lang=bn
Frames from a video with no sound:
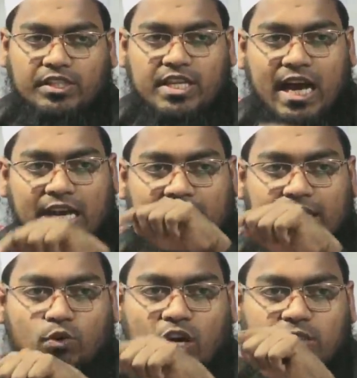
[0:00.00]
যারা
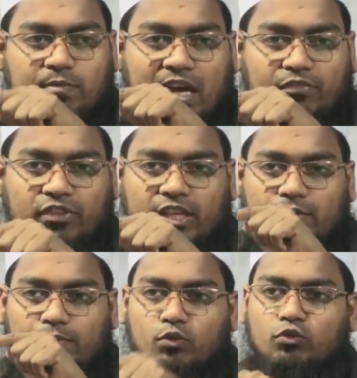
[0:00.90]
এই ওয়াজ মাহফিলের
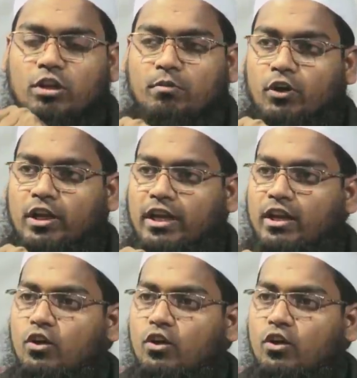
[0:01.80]
বিরুদ্ধে বলে